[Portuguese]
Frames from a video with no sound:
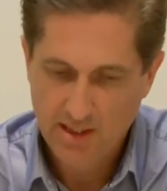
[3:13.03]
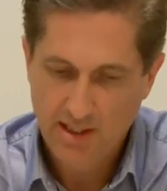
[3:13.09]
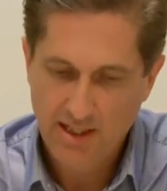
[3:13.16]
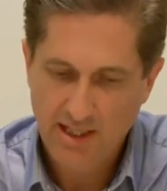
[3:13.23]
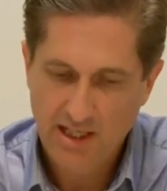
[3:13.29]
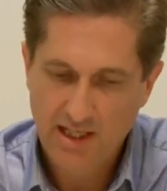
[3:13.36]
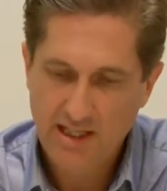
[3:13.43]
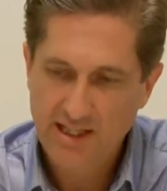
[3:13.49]

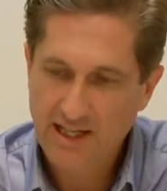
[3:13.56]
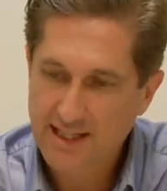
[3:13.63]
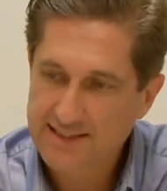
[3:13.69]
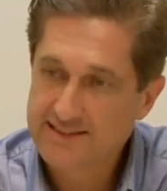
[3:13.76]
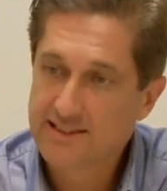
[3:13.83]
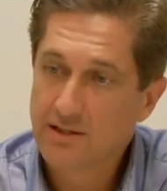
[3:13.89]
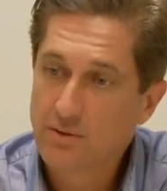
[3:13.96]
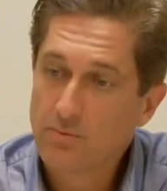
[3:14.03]
é, em
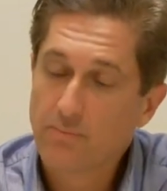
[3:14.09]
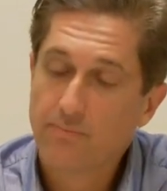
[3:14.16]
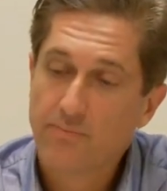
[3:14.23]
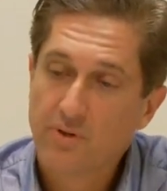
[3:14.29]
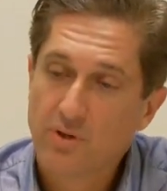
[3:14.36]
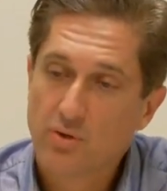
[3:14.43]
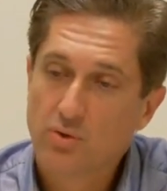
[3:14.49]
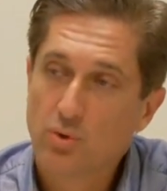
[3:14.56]
razão
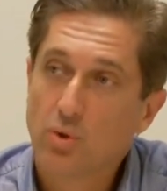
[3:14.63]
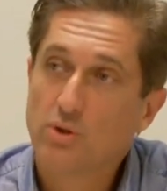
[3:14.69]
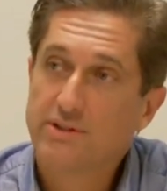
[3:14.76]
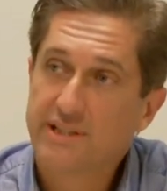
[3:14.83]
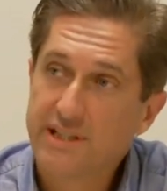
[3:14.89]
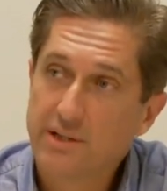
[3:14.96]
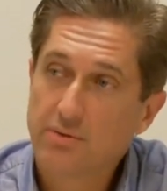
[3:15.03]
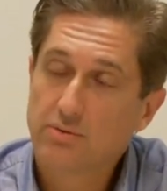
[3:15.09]
do
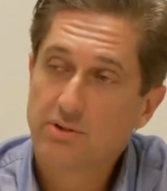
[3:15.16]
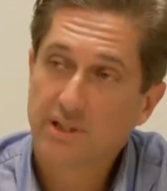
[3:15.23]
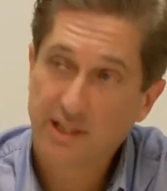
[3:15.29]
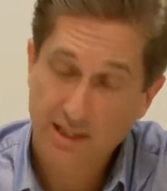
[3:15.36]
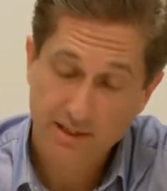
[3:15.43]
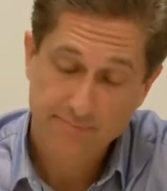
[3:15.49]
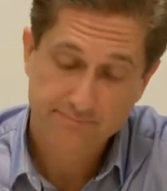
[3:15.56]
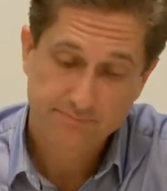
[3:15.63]
Rodrigo
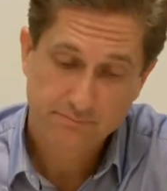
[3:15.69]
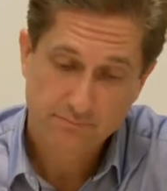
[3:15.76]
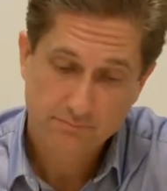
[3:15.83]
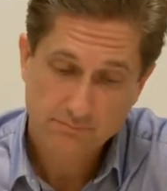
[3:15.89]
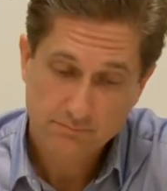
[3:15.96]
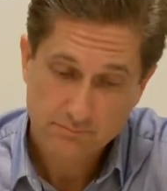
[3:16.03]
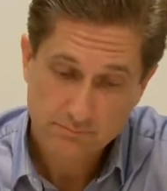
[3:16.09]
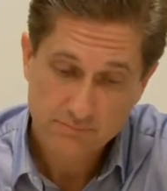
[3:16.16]
ter,
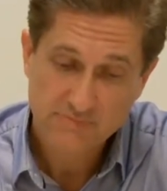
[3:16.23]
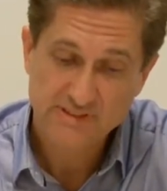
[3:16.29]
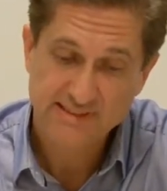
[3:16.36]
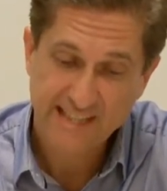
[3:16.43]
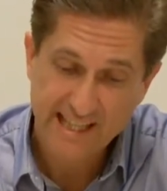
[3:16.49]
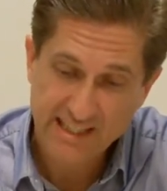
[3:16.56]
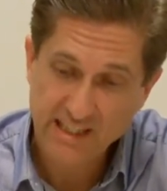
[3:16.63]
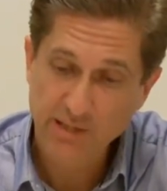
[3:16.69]

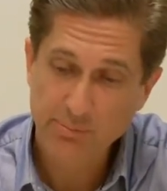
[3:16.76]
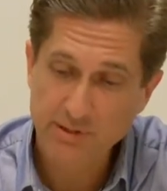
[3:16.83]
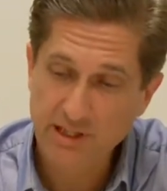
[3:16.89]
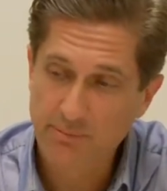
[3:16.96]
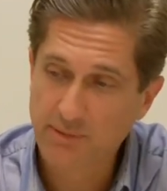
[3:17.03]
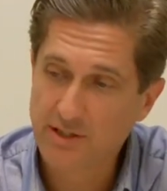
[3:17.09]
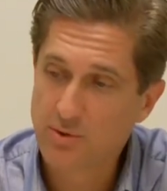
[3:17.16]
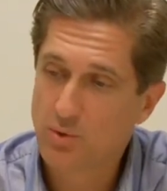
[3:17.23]
da equipe
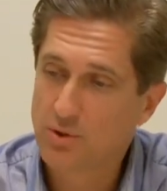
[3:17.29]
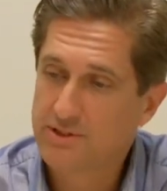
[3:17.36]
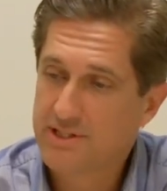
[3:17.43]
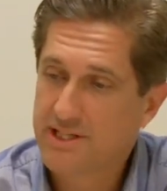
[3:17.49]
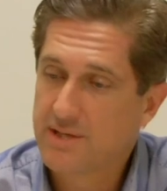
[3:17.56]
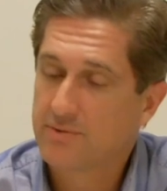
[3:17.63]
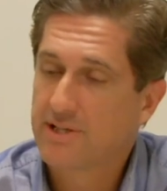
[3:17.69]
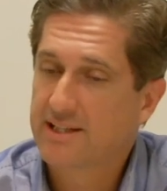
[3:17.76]
também do
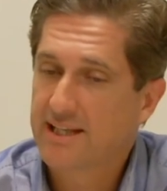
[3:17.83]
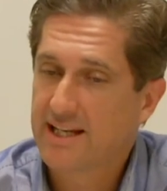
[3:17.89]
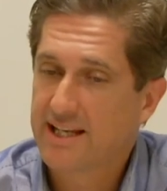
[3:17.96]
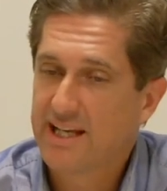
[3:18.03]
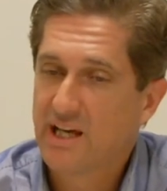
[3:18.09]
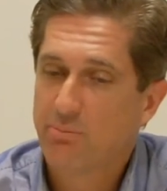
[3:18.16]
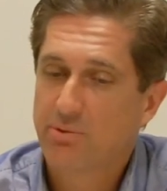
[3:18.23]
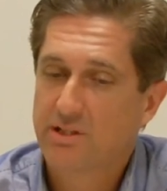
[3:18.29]
Rodrigo
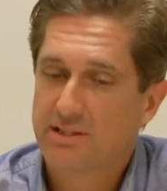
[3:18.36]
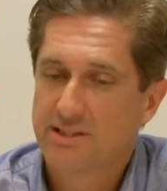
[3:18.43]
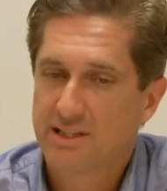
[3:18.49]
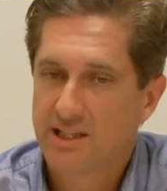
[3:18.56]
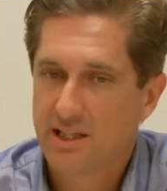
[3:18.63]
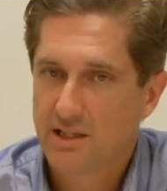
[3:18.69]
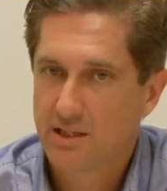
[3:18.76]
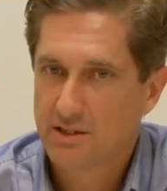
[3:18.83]
naquela época,
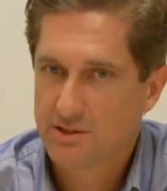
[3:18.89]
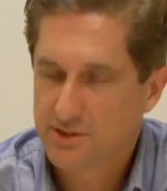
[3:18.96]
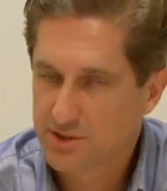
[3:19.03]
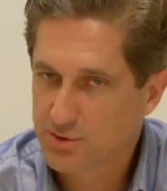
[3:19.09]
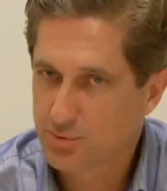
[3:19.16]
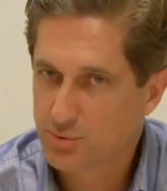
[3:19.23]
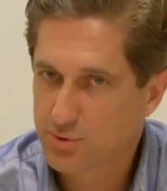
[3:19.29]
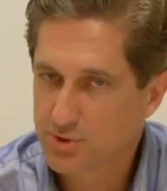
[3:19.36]
ter
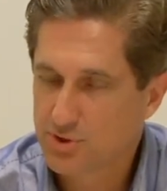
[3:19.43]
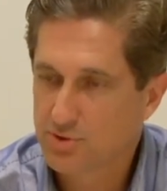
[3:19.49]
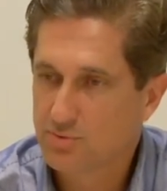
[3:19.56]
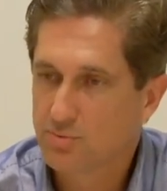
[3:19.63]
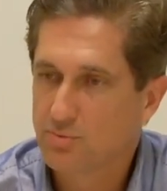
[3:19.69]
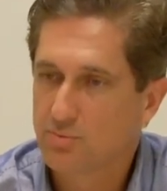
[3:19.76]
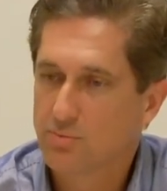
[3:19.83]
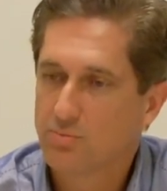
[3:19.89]

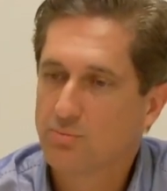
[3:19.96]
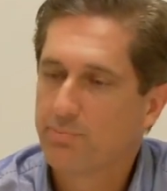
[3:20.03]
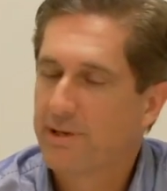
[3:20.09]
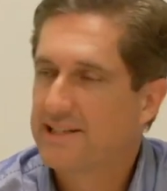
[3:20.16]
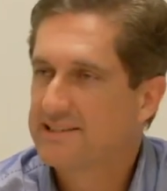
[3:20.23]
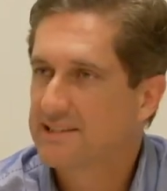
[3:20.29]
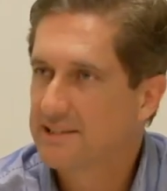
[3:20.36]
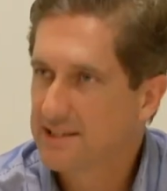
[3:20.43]
discutido com o
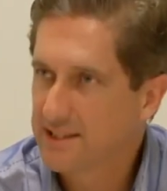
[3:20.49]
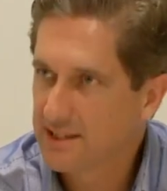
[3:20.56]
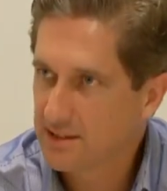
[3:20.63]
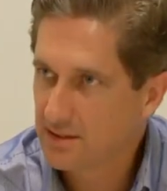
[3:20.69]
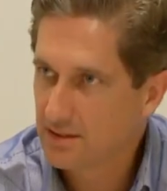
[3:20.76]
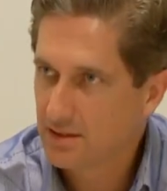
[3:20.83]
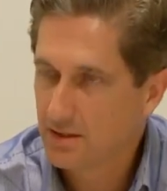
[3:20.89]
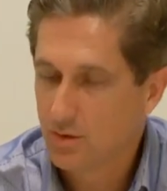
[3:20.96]
PSD
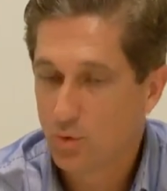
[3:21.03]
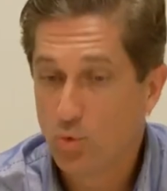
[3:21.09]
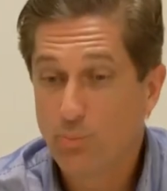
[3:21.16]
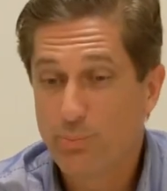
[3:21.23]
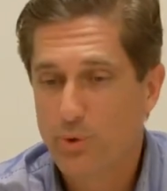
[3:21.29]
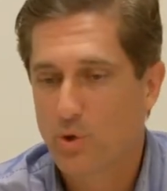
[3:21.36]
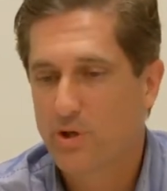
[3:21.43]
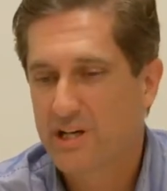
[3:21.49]

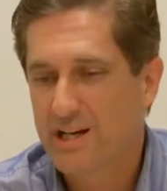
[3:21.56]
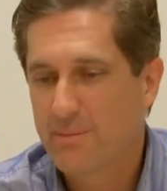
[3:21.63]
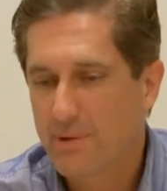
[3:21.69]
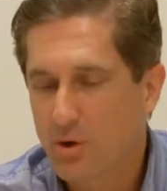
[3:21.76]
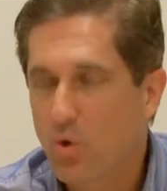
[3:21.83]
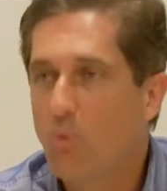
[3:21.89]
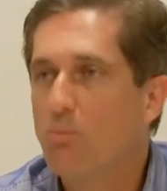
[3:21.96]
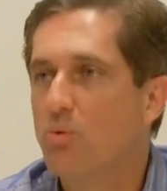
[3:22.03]
um
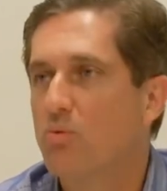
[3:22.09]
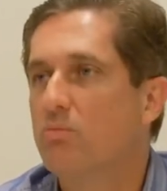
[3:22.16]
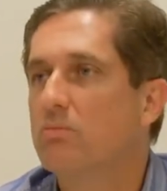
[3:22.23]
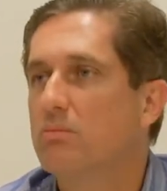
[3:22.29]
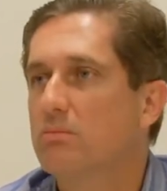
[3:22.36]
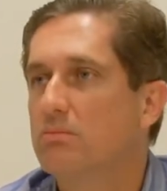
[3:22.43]
programa comum.